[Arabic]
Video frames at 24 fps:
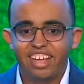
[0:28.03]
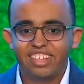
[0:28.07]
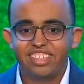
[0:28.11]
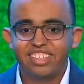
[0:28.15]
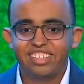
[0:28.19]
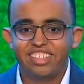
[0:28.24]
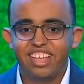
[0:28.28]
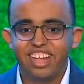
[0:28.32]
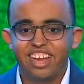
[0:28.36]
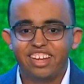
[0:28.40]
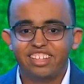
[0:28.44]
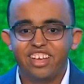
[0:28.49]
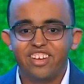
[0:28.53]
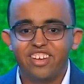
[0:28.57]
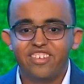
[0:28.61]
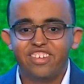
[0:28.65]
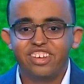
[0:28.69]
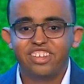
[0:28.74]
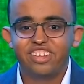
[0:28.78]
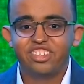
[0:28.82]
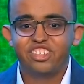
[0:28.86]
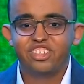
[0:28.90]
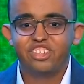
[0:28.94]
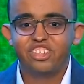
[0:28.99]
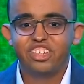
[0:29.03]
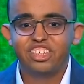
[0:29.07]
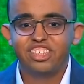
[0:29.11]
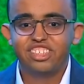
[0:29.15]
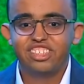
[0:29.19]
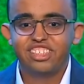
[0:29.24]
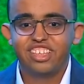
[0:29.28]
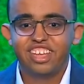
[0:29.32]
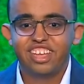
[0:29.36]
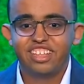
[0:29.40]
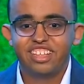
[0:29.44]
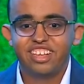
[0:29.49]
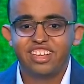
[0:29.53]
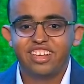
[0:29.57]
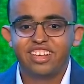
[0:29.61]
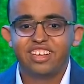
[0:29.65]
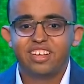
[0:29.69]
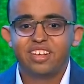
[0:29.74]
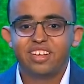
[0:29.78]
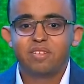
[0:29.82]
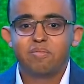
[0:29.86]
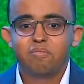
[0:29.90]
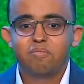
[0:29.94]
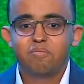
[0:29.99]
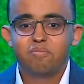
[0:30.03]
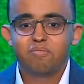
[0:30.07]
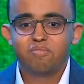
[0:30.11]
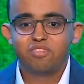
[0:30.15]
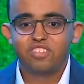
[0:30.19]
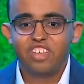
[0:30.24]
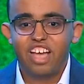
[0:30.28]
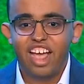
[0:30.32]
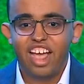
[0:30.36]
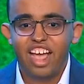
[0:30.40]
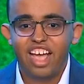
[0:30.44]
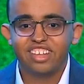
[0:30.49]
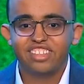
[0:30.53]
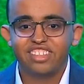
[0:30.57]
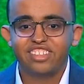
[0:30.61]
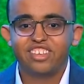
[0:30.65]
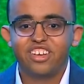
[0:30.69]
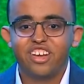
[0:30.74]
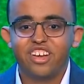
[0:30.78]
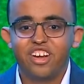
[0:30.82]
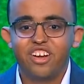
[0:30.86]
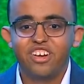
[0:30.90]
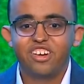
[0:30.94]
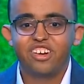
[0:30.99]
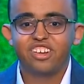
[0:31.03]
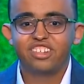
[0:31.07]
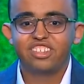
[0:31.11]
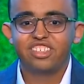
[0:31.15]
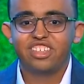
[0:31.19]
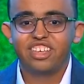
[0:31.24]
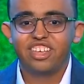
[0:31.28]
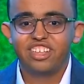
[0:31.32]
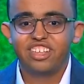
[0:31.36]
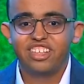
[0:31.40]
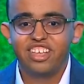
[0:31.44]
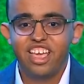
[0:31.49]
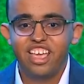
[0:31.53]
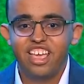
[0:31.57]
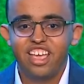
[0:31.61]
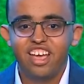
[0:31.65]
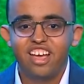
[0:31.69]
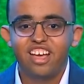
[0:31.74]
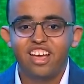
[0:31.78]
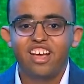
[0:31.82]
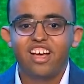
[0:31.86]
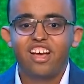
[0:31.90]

23 سنه متحدث إعاقة هنية